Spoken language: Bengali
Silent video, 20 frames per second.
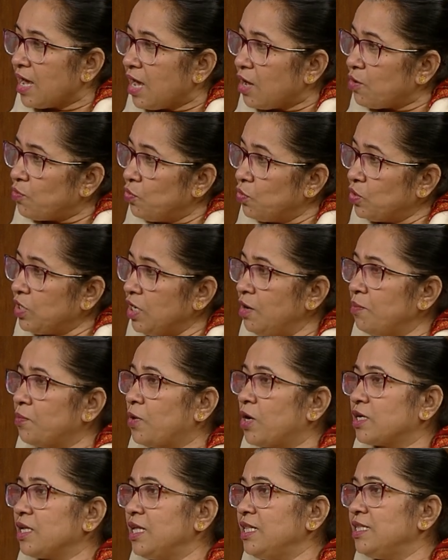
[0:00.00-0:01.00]
এই উকিল
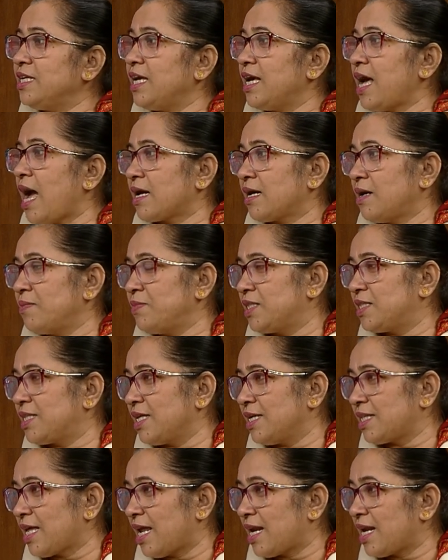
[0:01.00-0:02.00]
মডেল দিয়ে
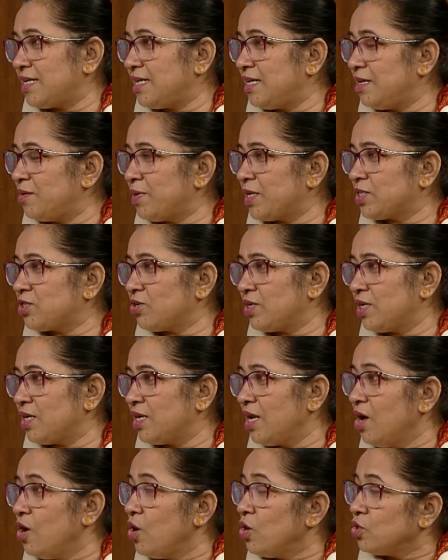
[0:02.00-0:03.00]
আগামীতে তারা
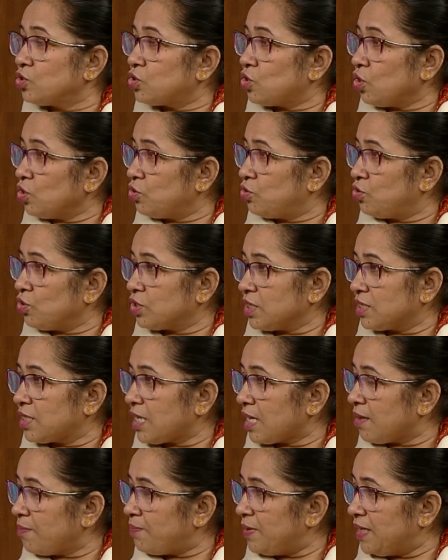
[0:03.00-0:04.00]
নির্বাচনের চোদ্দতে
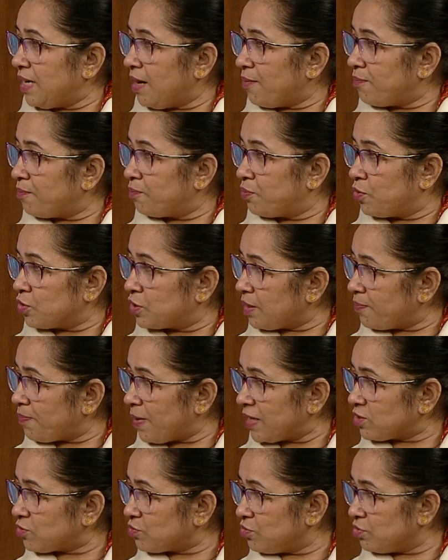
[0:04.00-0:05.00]
তারা বিনা ভোটে
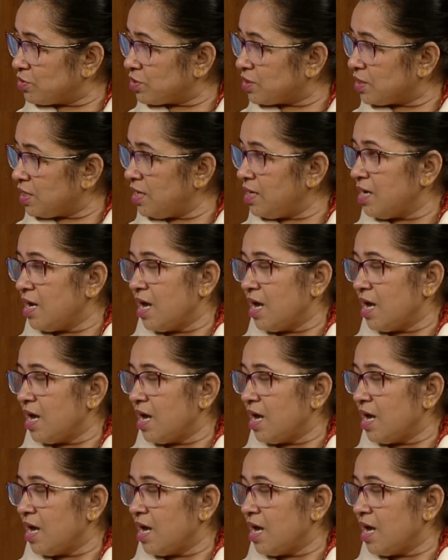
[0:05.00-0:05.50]
পাশ করছে